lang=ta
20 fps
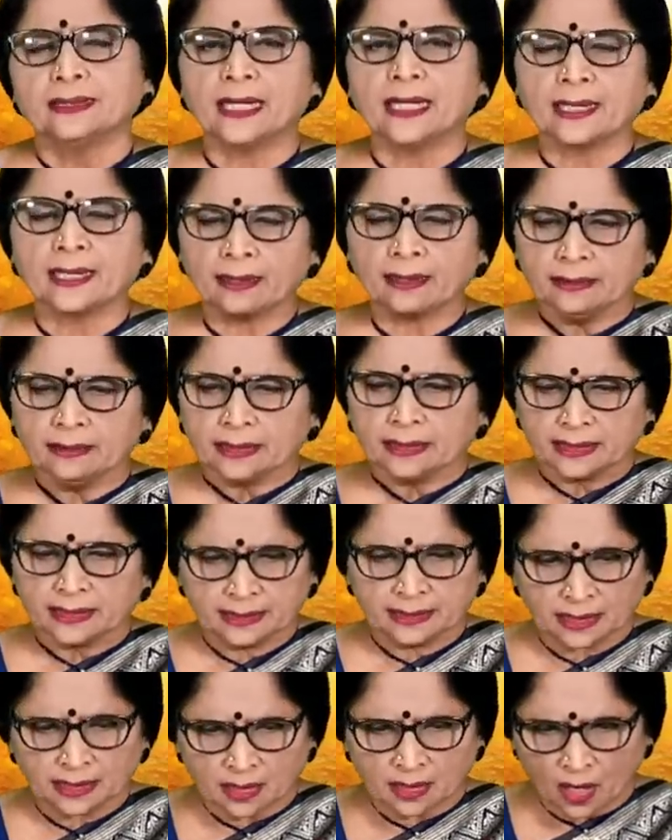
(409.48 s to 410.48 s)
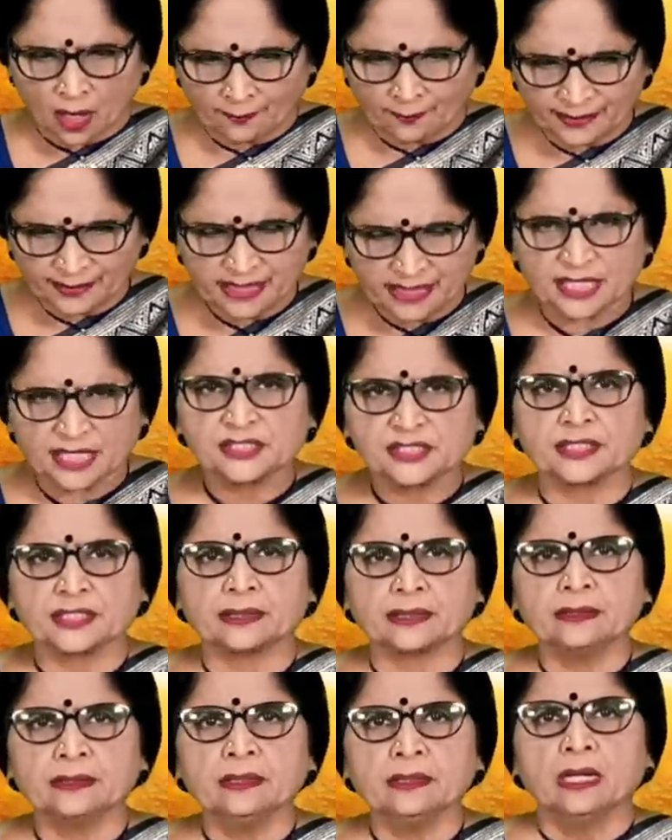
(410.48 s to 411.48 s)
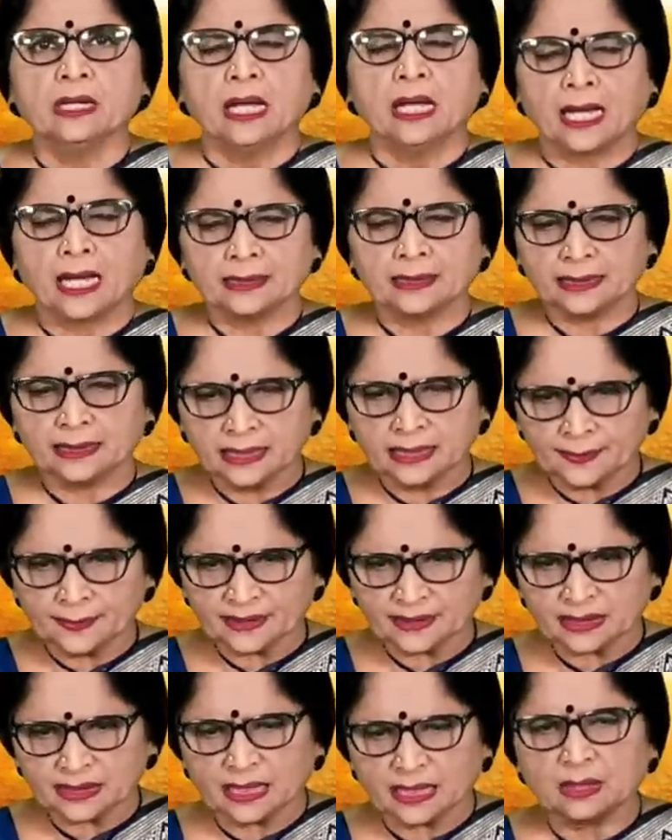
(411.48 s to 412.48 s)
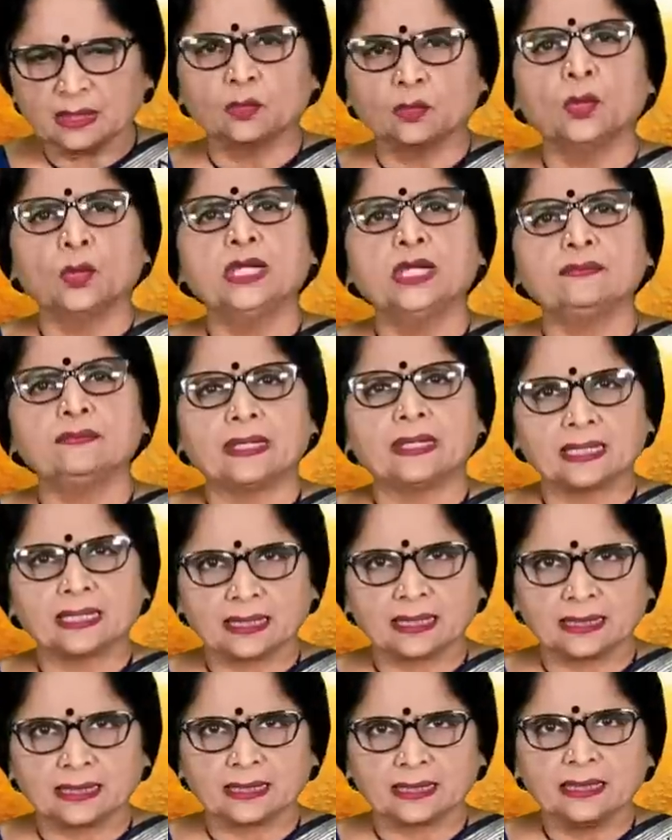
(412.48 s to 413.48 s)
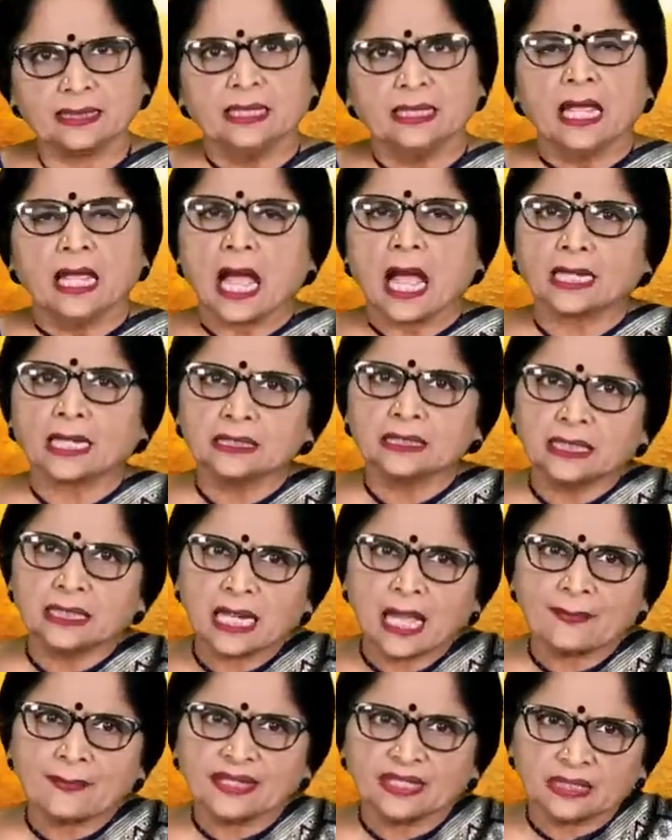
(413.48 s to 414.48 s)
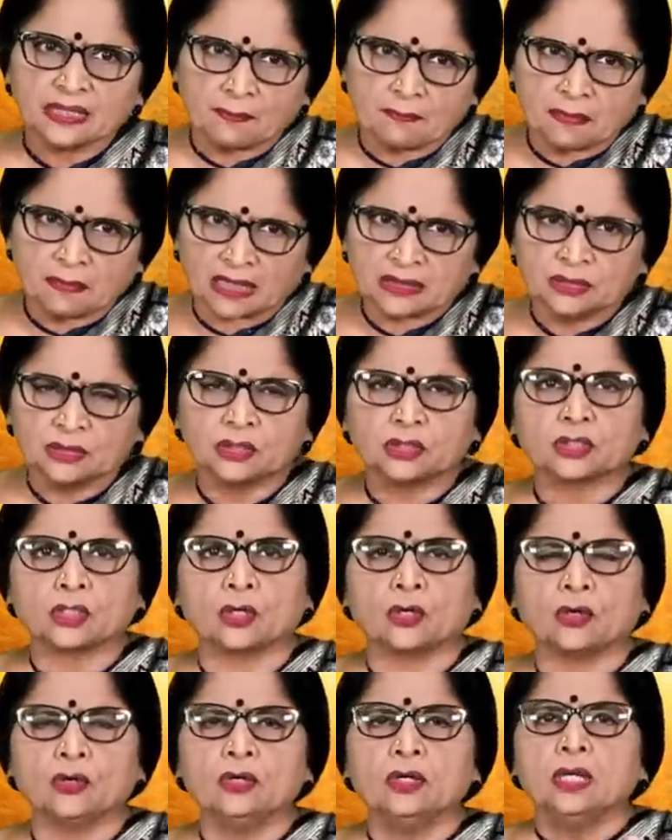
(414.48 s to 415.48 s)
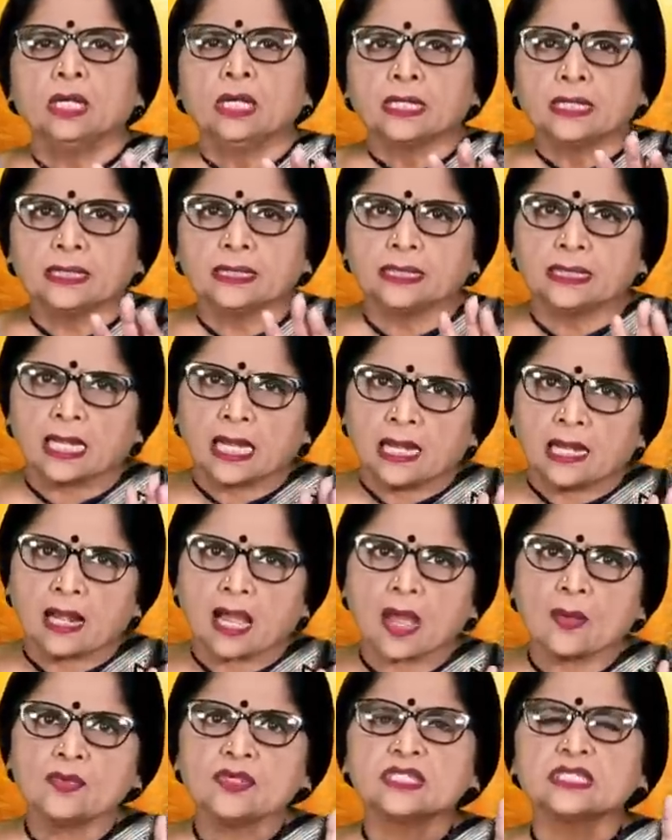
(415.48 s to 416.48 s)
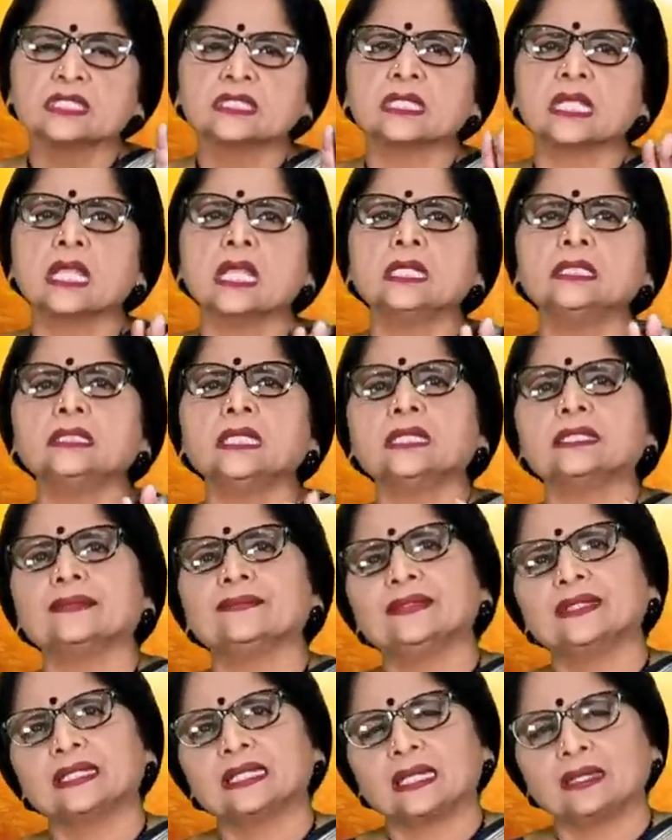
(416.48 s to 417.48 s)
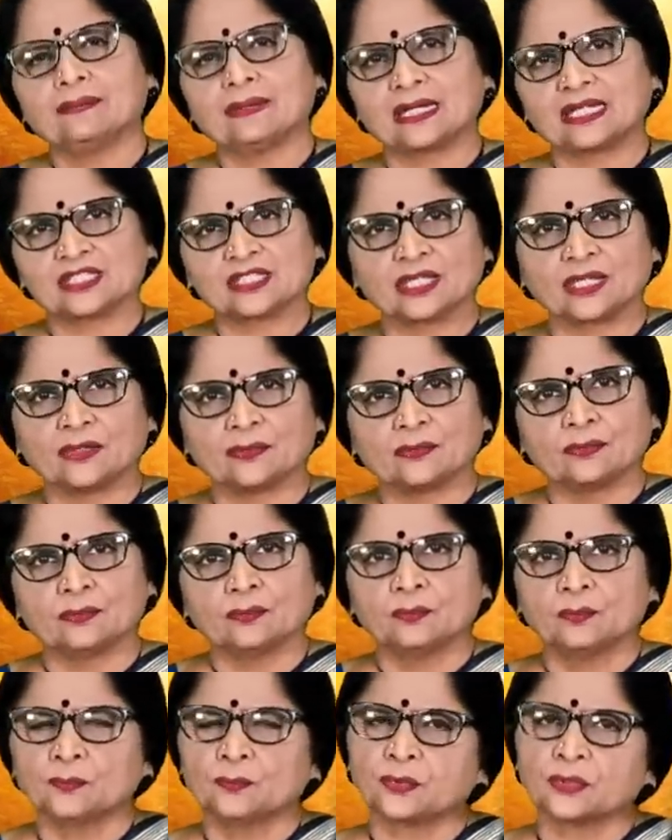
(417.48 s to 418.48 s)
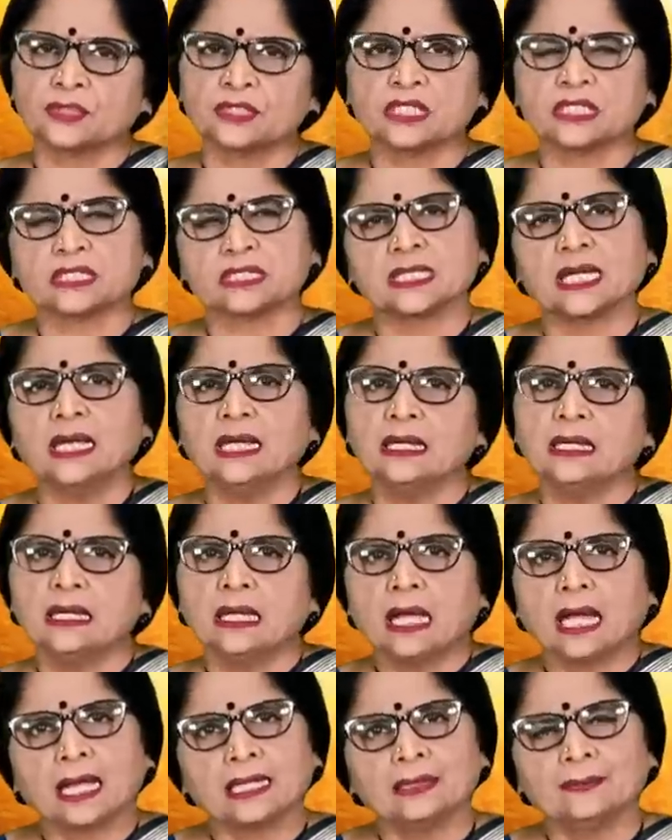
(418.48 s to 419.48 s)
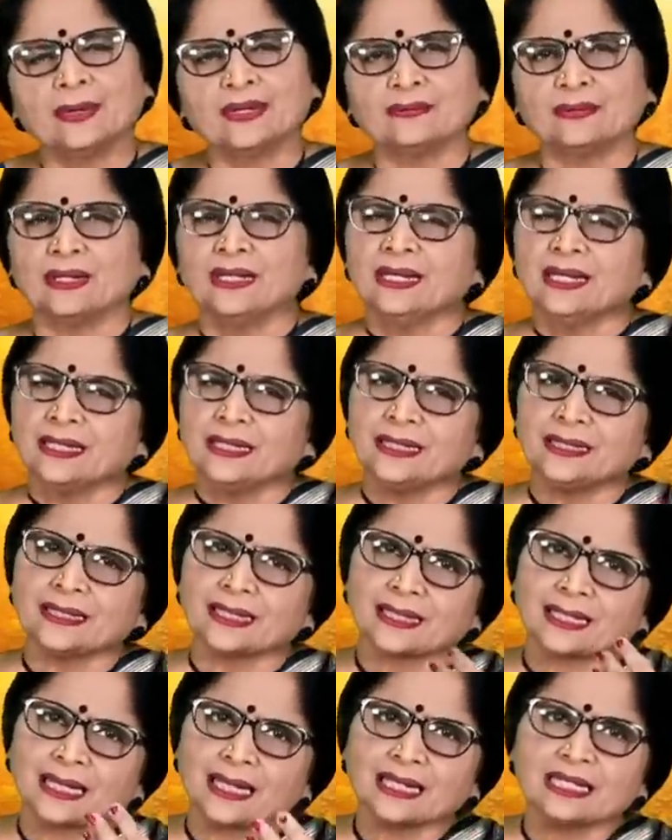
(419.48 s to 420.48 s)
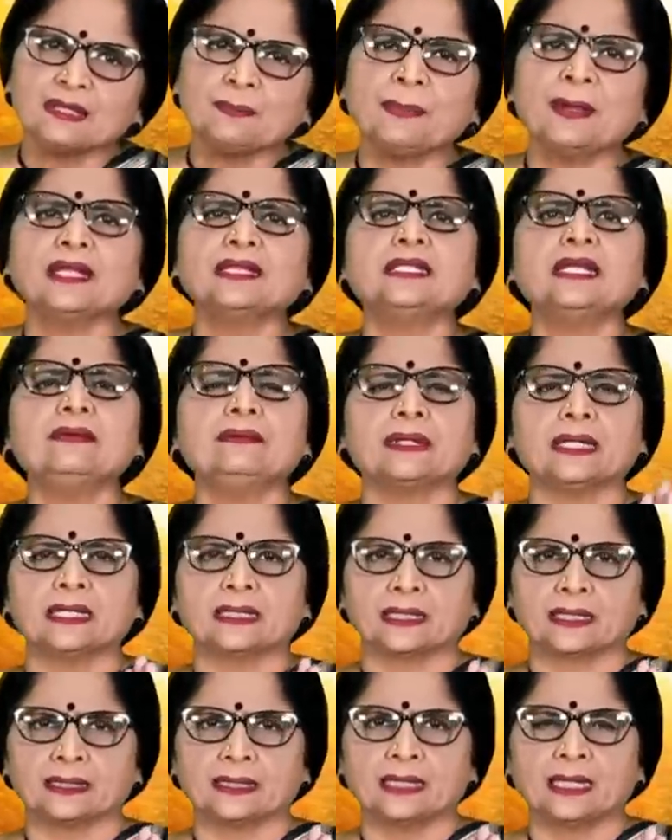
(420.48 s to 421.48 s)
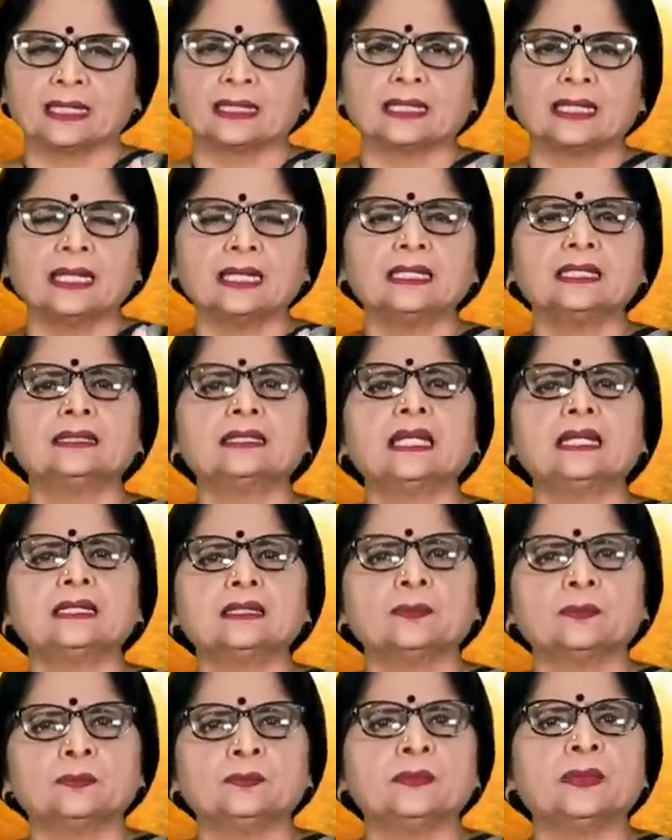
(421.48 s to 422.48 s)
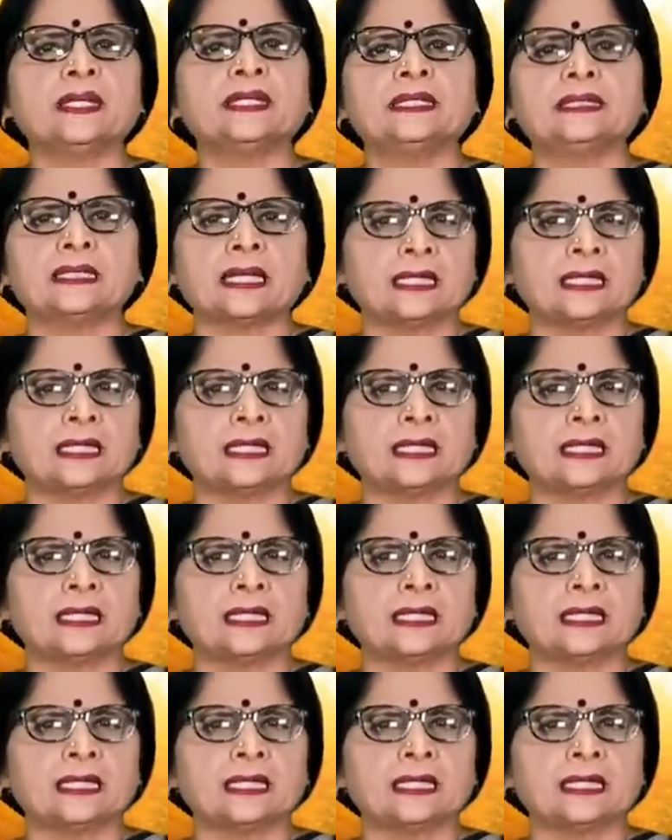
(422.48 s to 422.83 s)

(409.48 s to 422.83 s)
ஏன்னா இந்த காம்பினேஷன் அந்த இருபத்தி ஏழு ஒளி விளக்கு அது இல்லாமல் இந்த மந்திரம் இது எல்லாமும் சேர்ந்து அந்த வீட்டில் வேலை செய்யும் புரிஞ்சிச்சா அந்த மாதிரி நீங்கள் கிழக்கு பார்த்தே வைங்க எனக்கு கிழக்கு தான் இது மெயின்